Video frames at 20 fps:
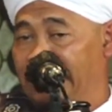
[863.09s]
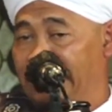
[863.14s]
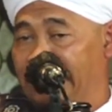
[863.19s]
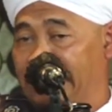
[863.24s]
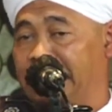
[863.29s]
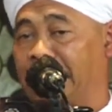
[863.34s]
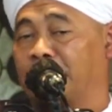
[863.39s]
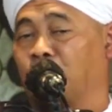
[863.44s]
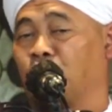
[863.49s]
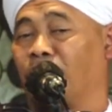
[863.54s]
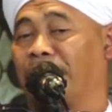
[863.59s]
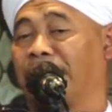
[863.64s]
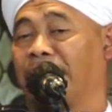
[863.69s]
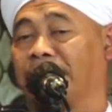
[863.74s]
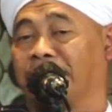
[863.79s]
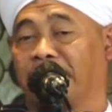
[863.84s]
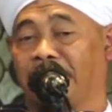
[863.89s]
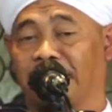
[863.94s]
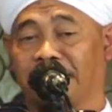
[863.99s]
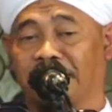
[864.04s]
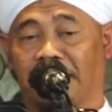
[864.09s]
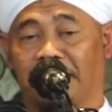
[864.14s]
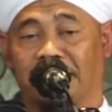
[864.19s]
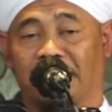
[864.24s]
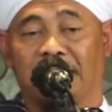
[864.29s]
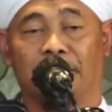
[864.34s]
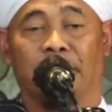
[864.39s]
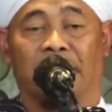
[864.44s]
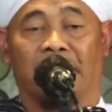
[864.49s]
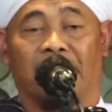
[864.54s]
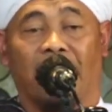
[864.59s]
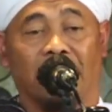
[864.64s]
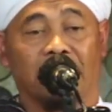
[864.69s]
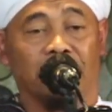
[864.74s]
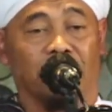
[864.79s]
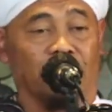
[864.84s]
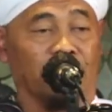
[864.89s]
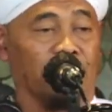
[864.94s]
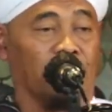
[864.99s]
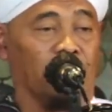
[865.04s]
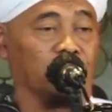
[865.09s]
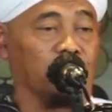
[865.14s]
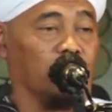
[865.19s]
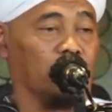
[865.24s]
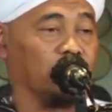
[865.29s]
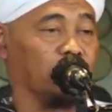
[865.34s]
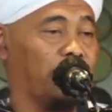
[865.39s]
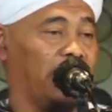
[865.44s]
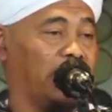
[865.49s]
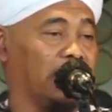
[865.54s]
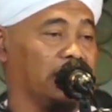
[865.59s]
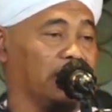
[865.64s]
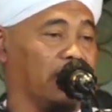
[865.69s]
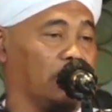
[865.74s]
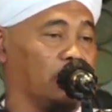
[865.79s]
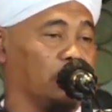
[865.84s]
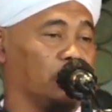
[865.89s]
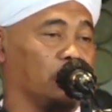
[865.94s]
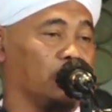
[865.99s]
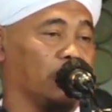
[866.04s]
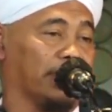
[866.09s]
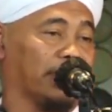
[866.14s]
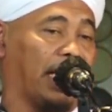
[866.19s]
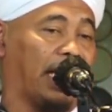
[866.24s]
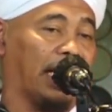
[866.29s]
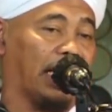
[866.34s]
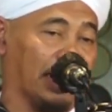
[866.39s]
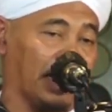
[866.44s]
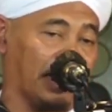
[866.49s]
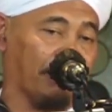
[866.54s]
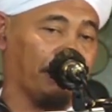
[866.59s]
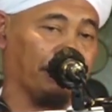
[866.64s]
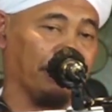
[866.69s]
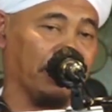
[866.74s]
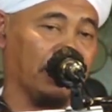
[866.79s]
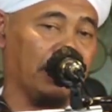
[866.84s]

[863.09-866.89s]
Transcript: kita semuanya senantiasa diberkahi oleh Allah Subhanahu wa taala.